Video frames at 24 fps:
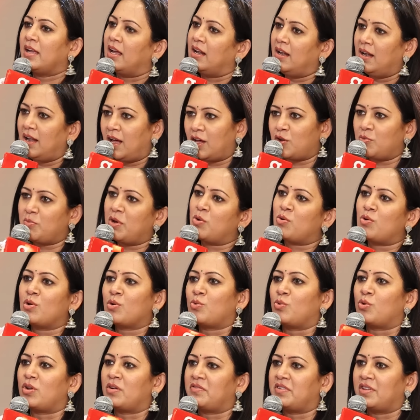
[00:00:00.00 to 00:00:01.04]
எல்லாருமே
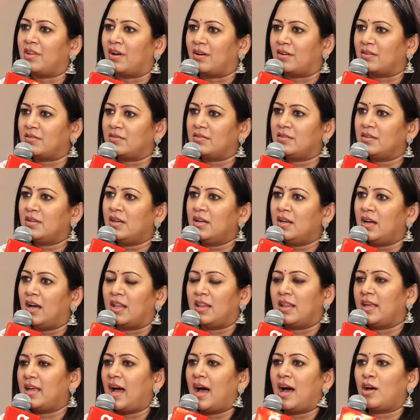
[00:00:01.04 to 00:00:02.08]
உங்களுக்கு உறவு தான்
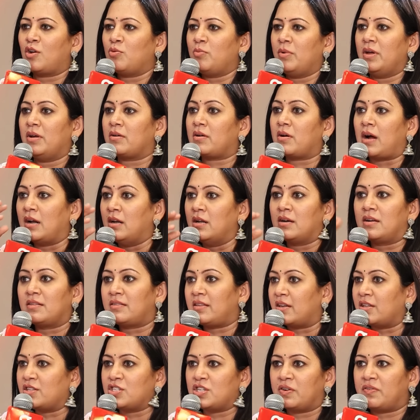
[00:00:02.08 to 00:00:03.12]
அதில் யாருமே கண்ணுக்கு
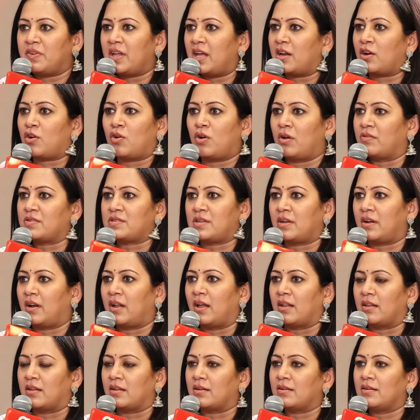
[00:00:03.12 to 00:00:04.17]
தெரிஞ்சவனாக இருக்கணும்னு அவசியம்
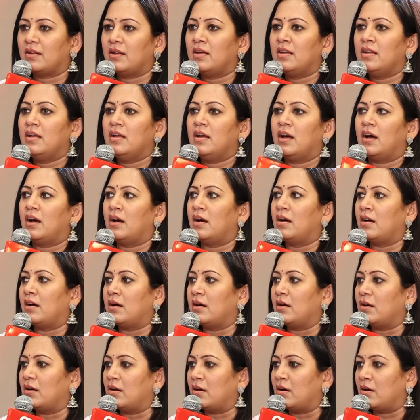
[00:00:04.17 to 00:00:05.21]
கிடையாது
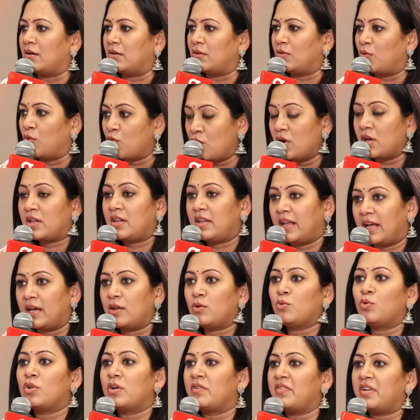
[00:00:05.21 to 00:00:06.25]
uh, உங்களுக்கு
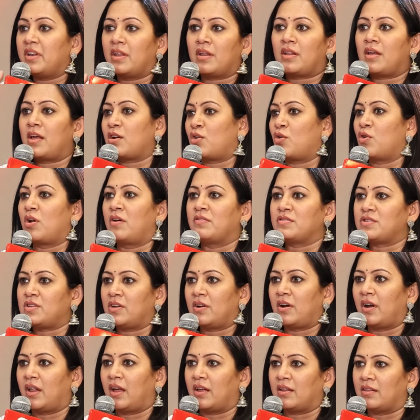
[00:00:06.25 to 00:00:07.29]
நேர் உறவினராக இருக்கணும்னு
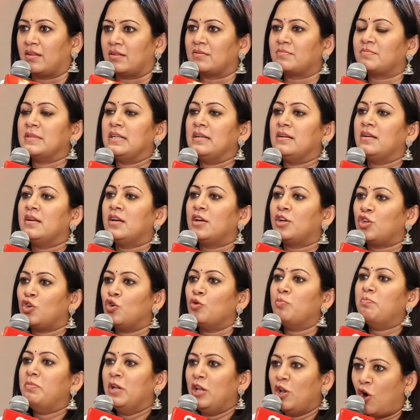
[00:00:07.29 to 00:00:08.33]
அவசியம் கிடையாது
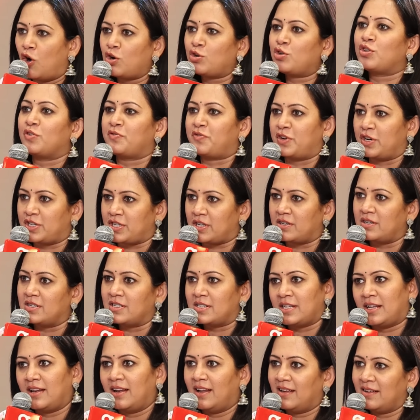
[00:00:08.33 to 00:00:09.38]
யூ பிலாங் டு த
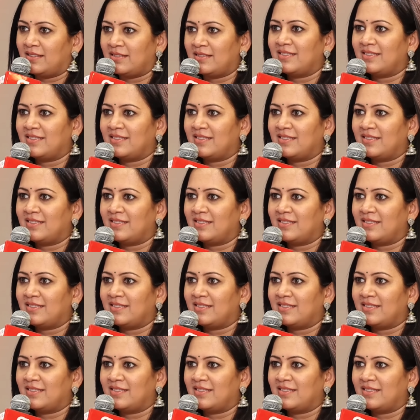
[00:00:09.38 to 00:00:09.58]
ஃப்ரிட்டர்னிட்டியில்